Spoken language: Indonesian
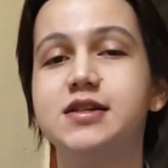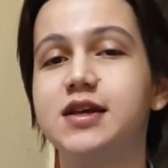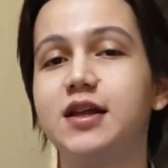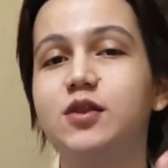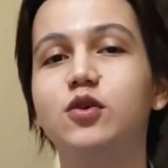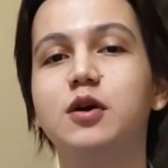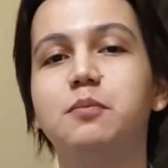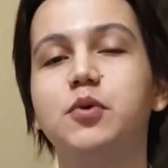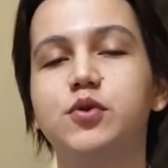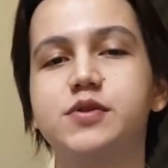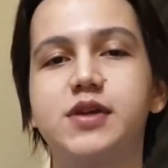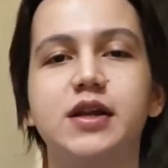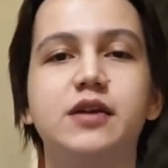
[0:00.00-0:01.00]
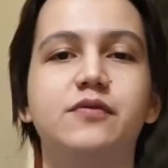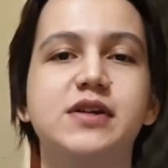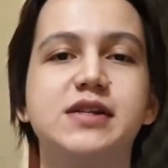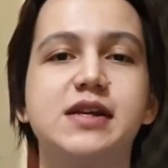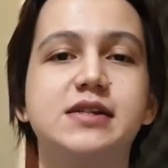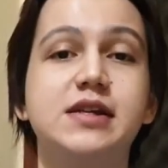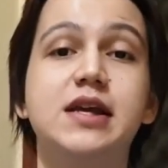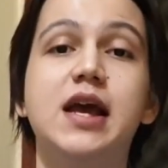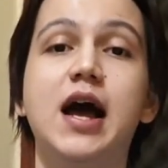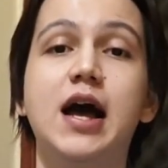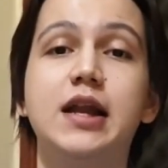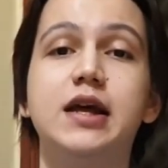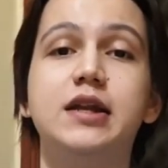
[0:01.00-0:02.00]
Satu, keputusan investasi
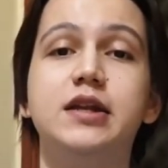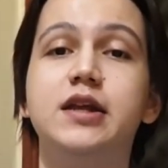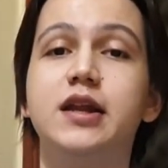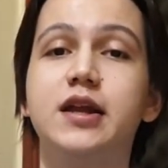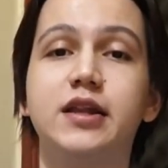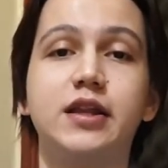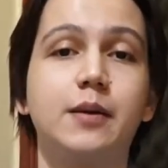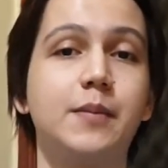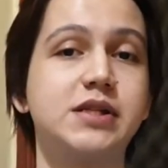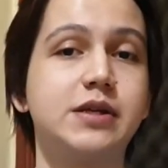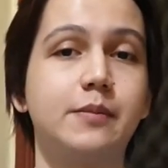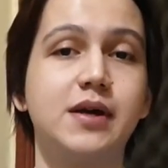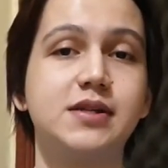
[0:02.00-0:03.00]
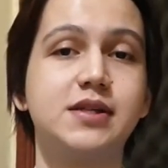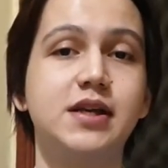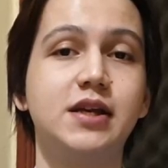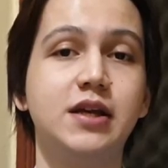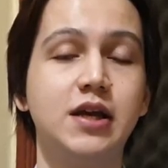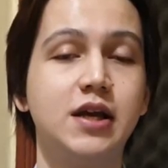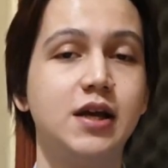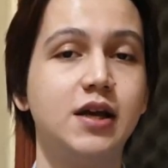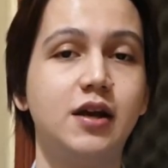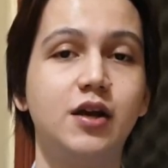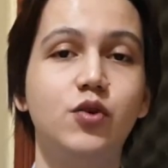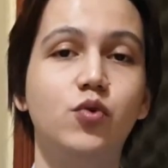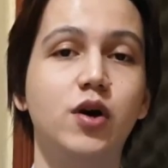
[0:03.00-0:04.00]
ada di diri kita masing-masing.
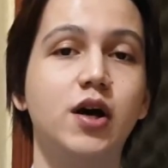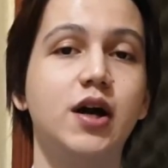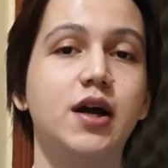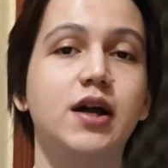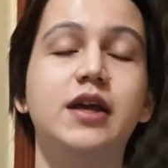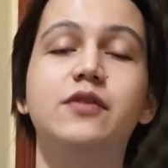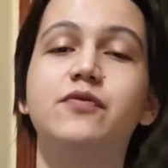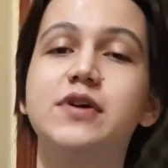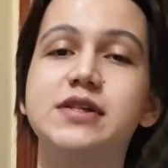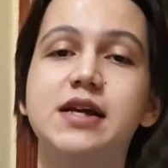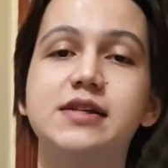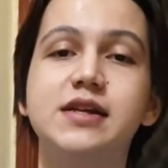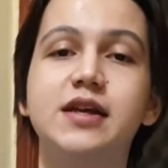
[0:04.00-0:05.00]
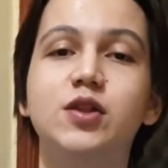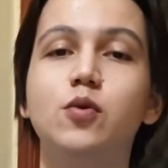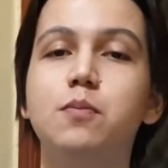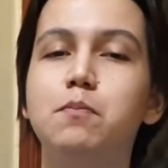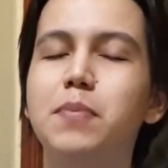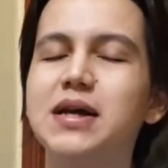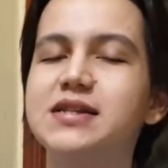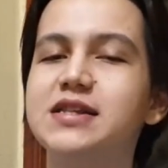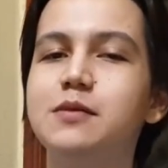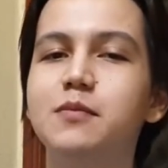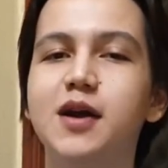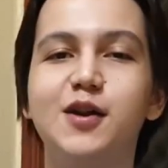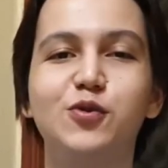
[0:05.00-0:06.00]
Kedua, investasi itu
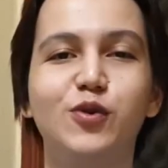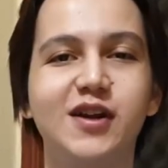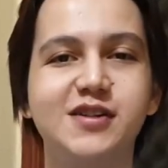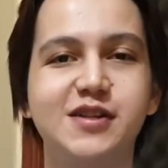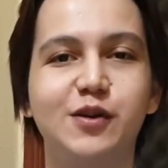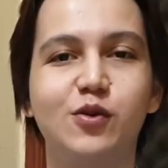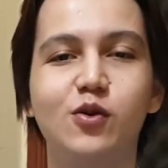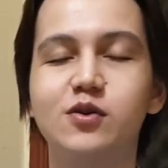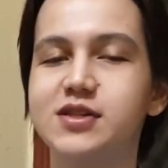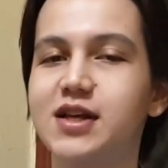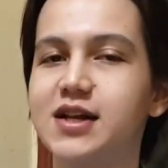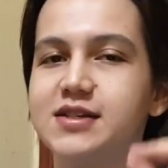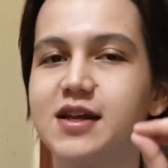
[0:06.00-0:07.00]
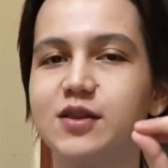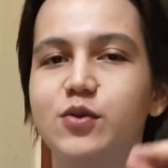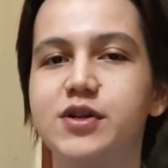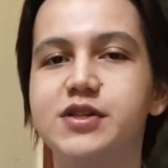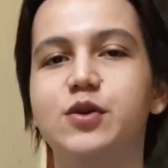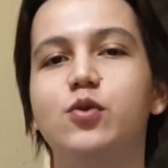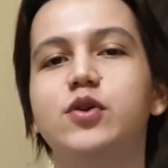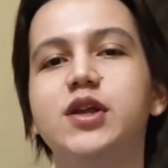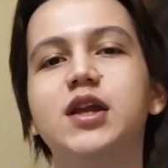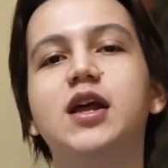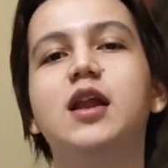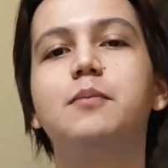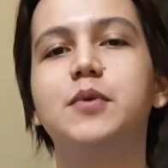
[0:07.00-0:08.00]
pasti mengandung risiko. Salah satu risikonya
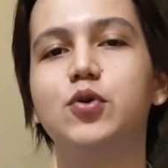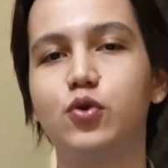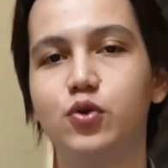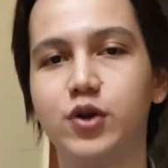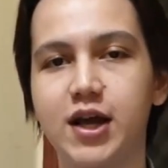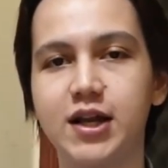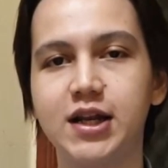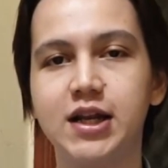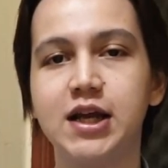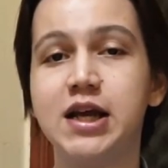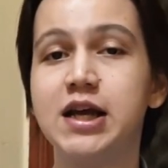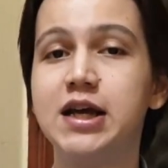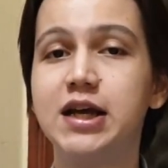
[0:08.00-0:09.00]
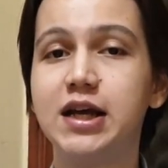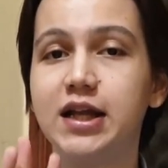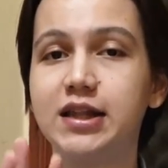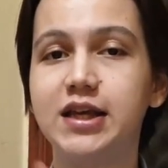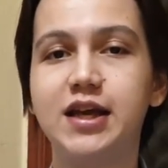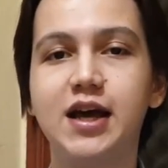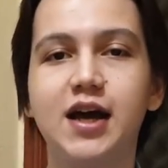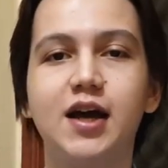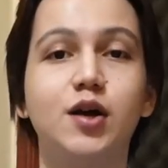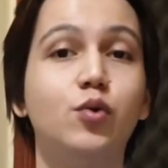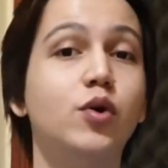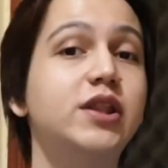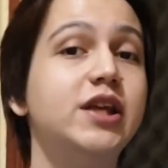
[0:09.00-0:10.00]
adalah penurunan. Ketiga,
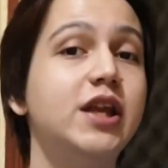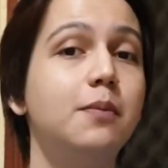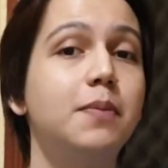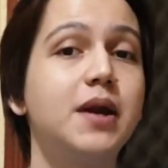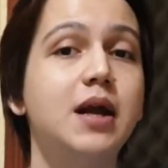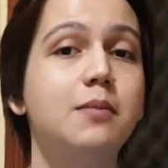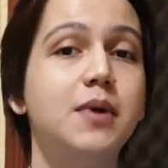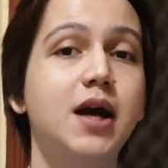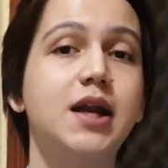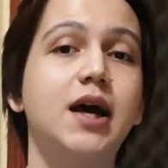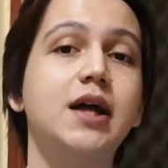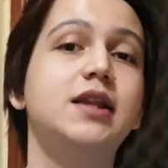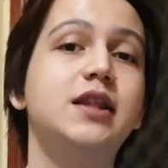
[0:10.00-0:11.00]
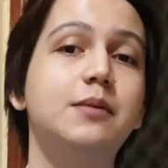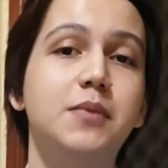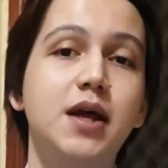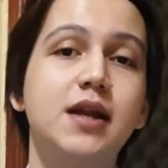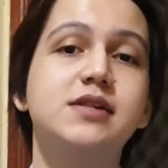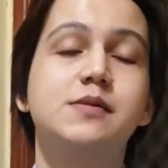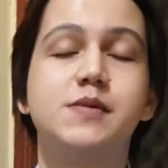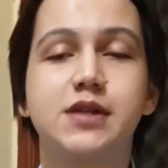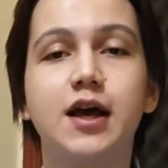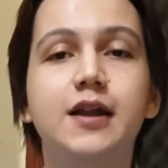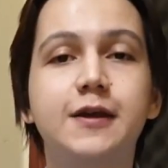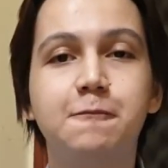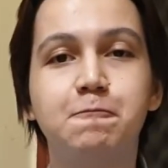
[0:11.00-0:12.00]
gue tidak pernah mengadakan titip dana sama
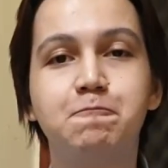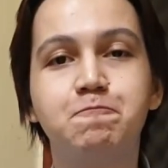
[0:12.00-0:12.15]
sekali.